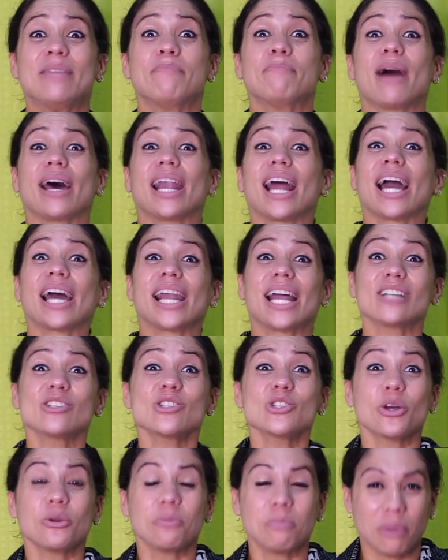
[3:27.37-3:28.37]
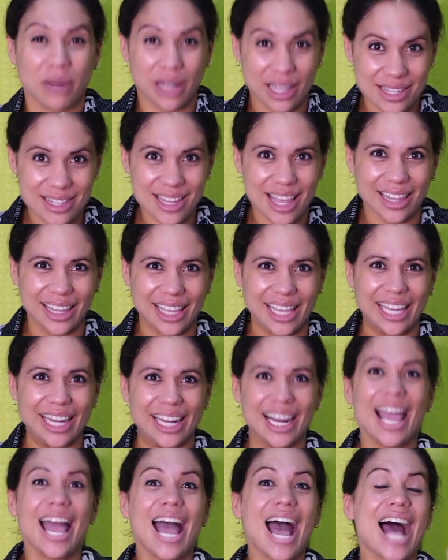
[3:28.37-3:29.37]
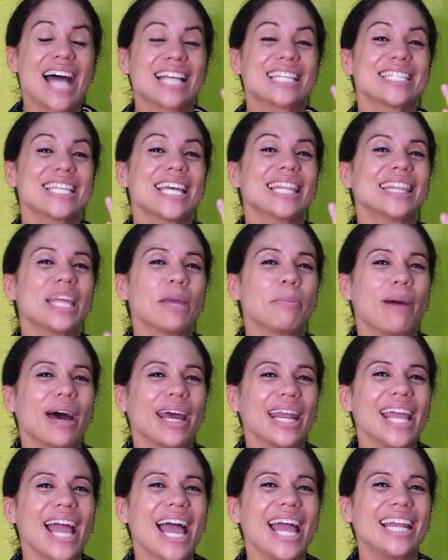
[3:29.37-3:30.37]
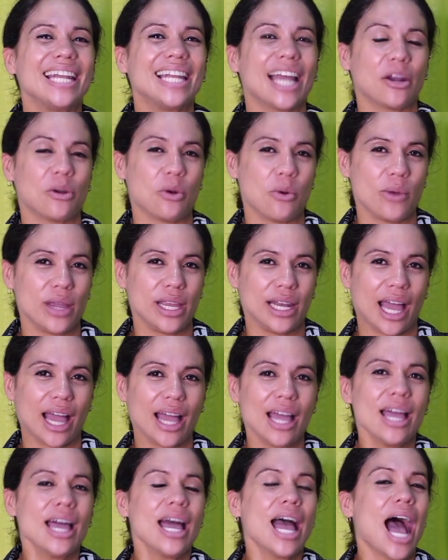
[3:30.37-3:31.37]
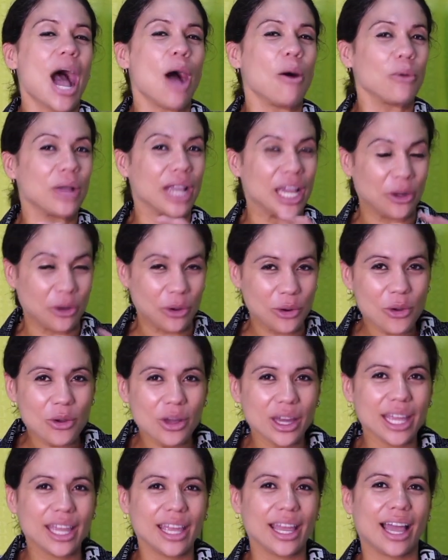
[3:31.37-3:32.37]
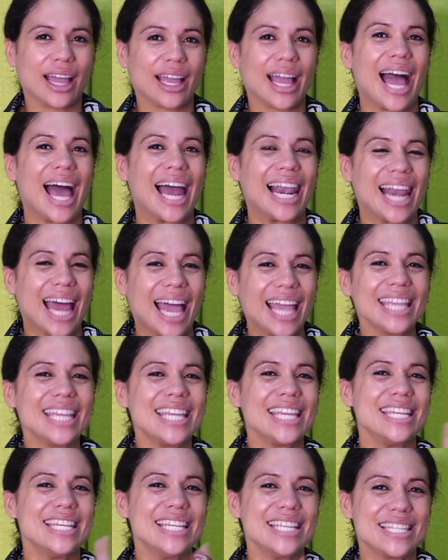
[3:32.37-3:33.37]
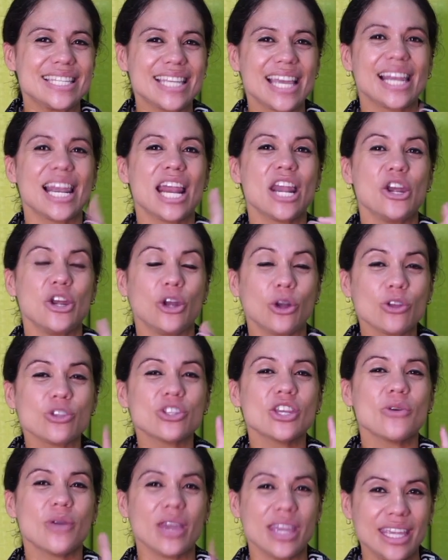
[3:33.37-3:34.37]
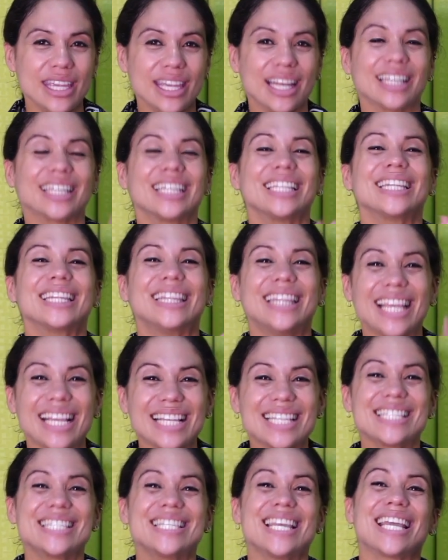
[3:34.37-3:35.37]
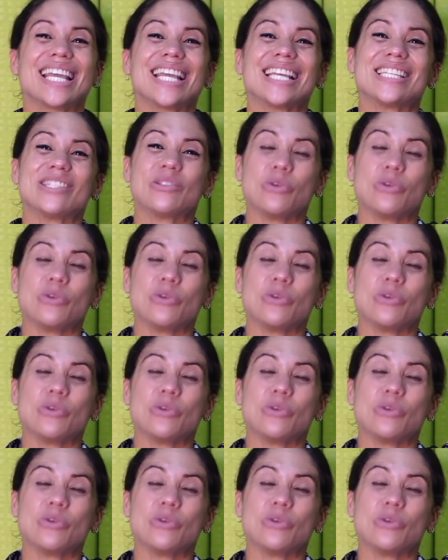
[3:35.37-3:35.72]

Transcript: y para gran sorpresa de él, hacían de pareja en la novela. Aunque no lo crean, Alain y Giselle no se veían desde que